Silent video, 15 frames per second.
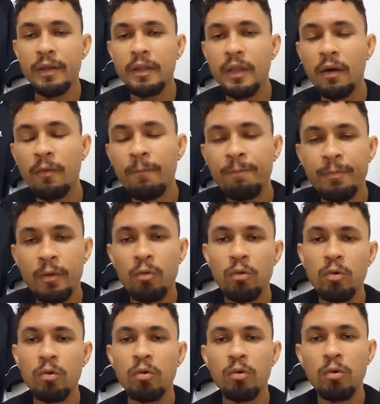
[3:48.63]
Então
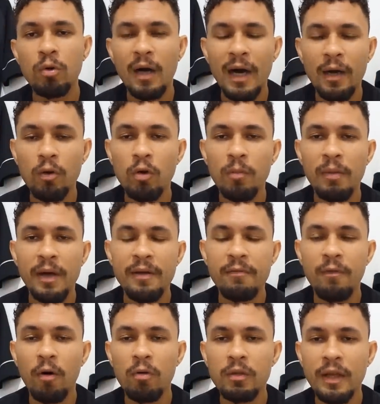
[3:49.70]
o, a Globo aí
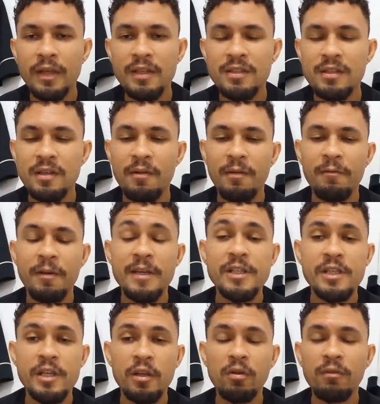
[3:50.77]
volta a
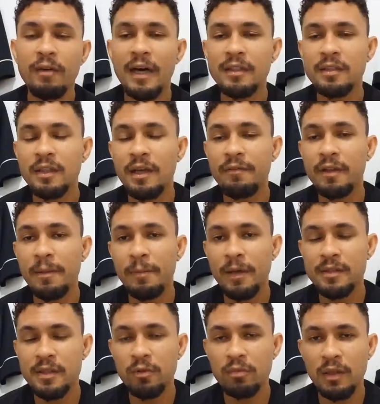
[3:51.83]
investir no Vasco e deve ter pela
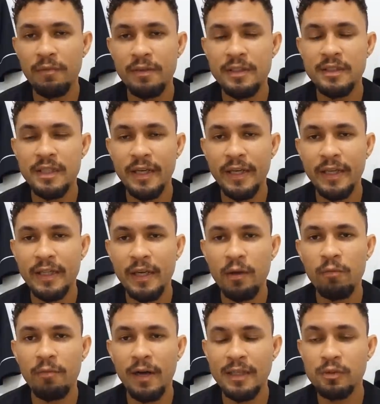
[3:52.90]
segunda vez seguida aí
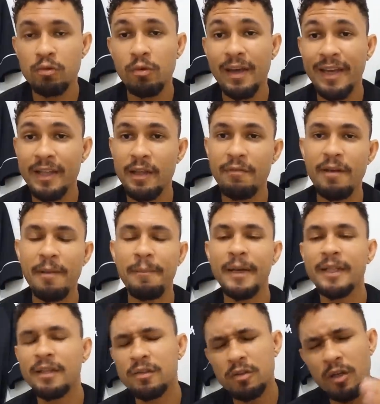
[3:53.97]
o Vasco em TV
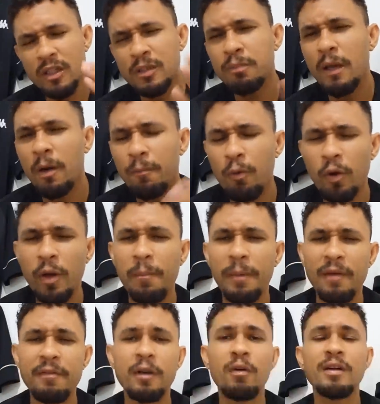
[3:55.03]
aberta. Só esperar um pouquinho
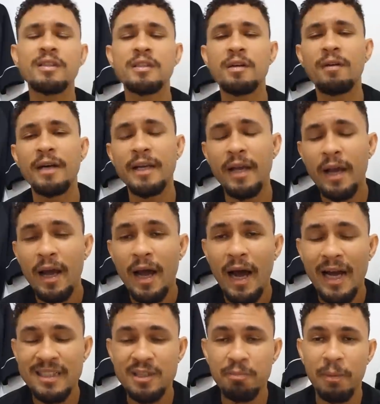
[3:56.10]
para ver quais são aí
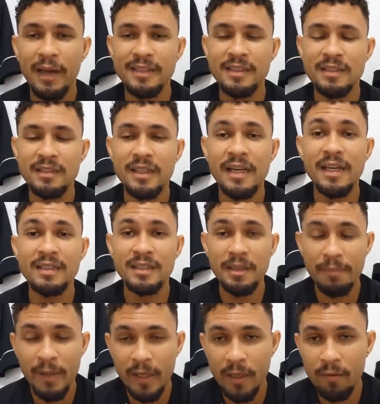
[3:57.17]
as praças que
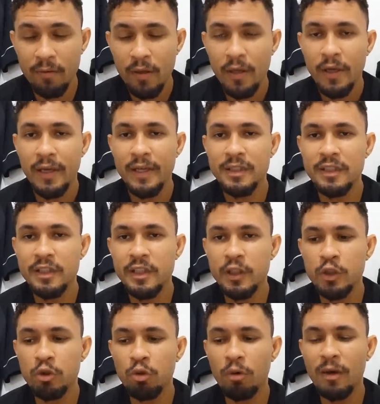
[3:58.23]
receberão este
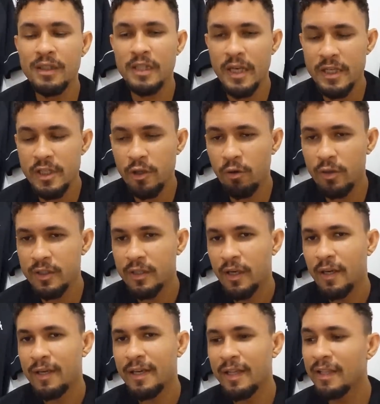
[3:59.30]
jogo, as regiões.
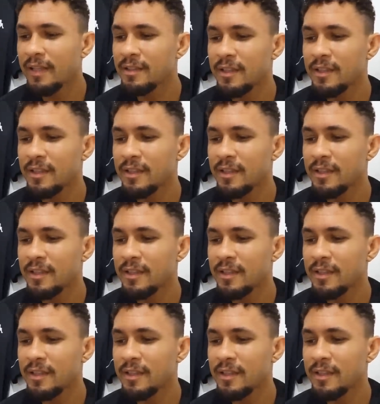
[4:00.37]
E até